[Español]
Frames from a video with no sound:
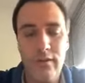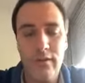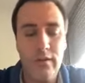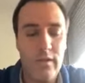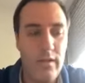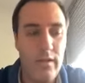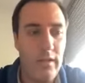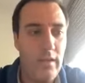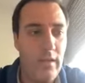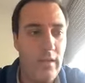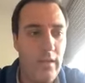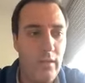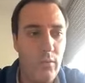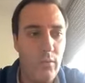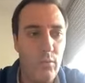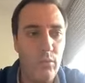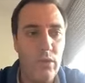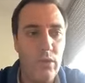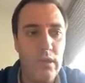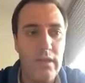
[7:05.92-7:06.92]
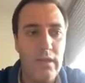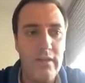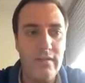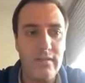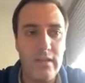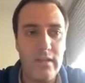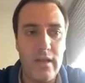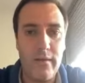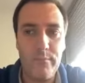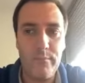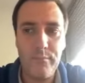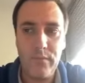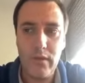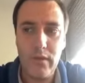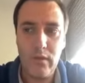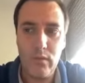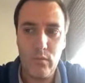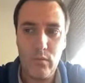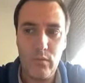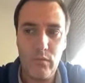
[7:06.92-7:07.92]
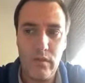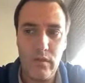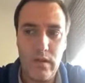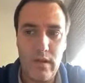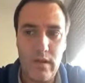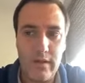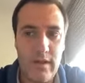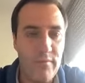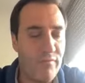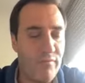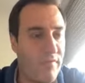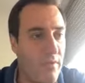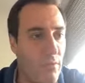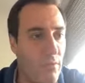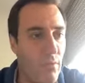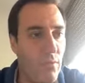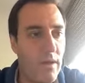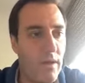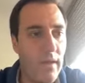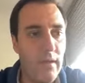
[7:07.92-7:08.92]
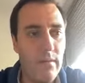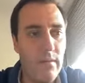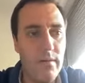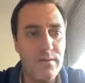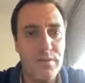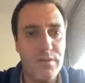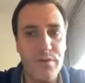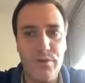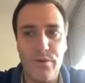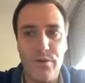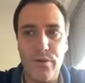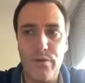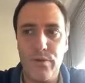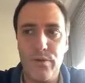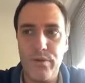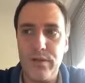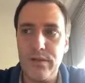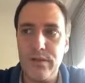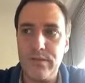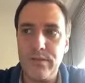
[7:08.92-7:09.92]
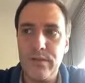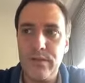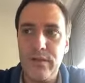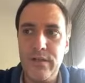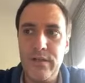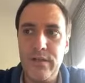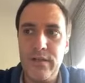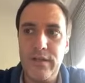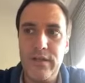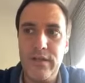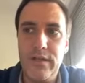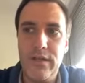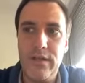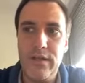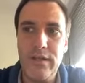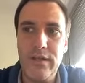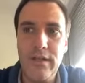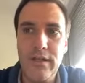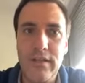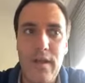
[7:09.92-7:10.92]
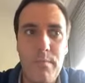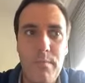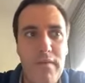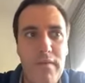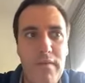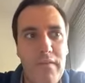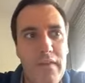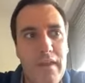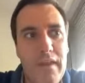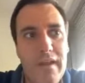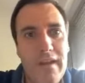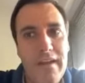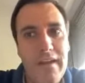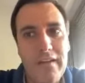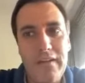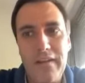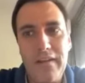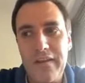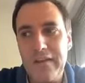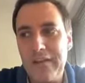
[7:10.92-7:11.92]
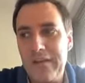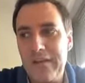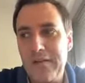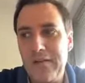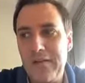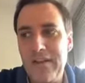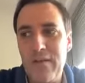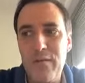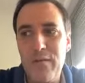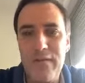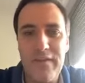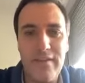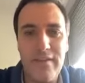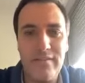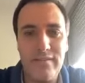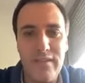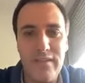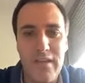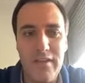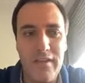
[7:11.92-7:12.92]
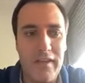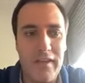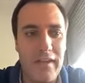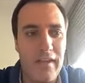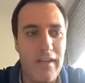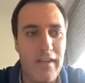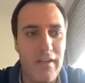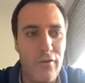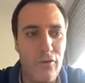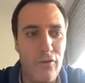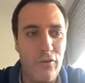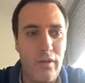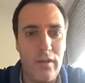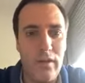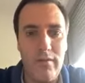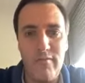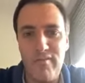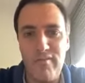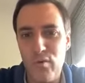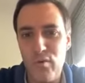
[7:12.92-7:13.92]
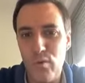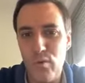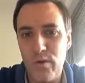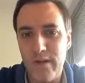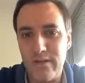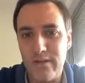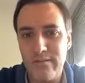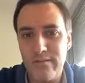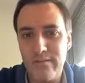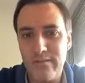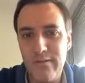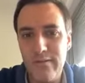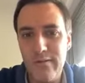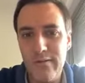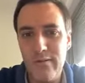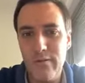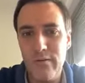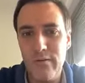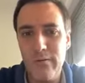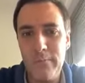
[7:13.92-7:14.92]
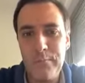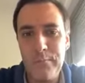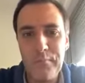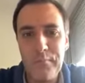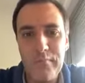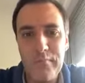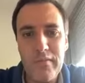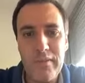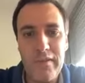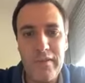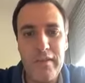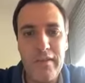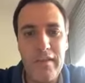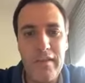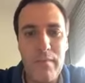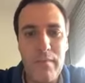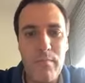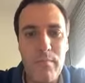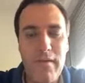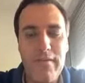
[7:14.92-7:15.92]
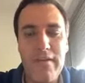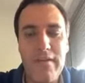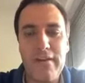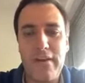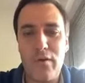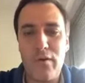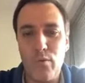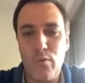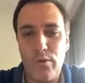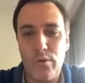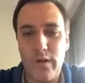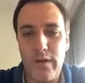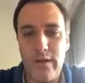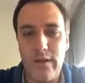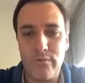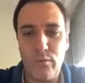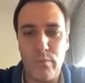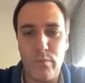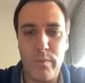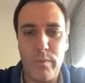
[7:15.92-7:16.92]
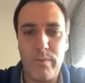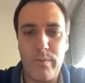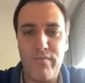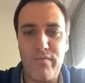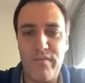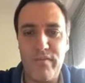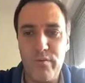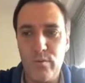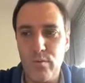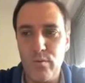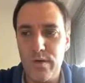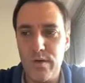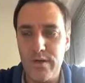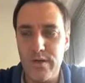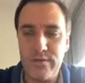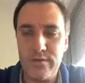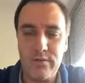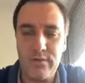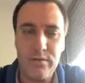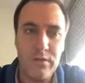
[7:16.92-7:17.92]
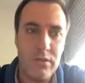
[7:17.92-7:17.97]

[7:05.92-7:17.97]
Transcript: eh, utilizan la gran figura de Valle Ordóñez eh, y también dejan en evidencia de que no tienen figuras, ¿no? en vez de recurrir a sus propias figuras,